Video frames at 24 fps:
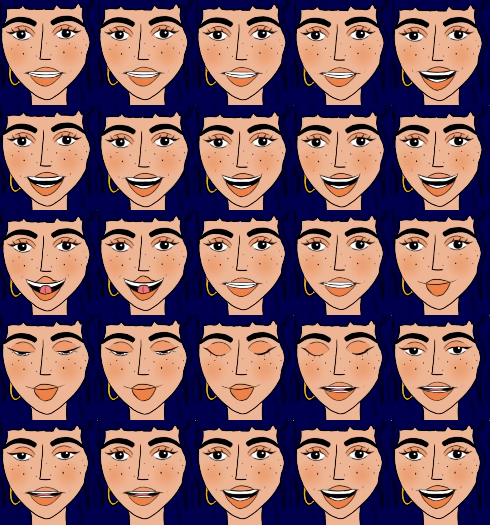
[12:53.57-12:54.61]
este meu novo
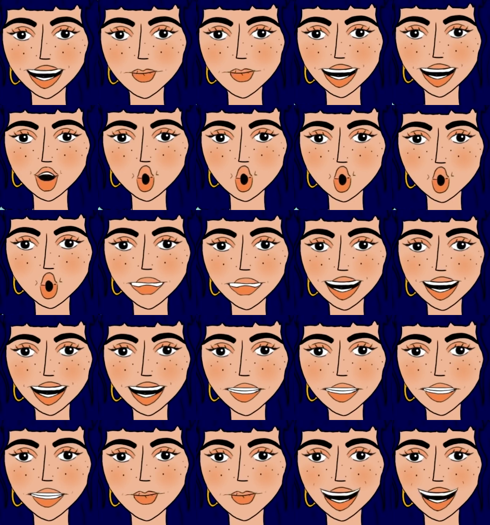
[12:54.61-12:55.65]
papel e estas novas
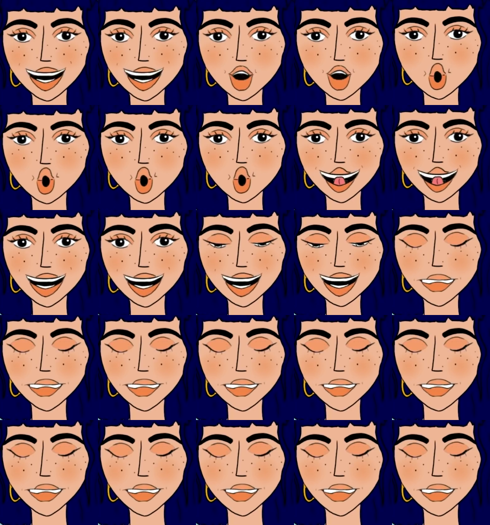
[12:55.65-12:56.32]
responsabilidades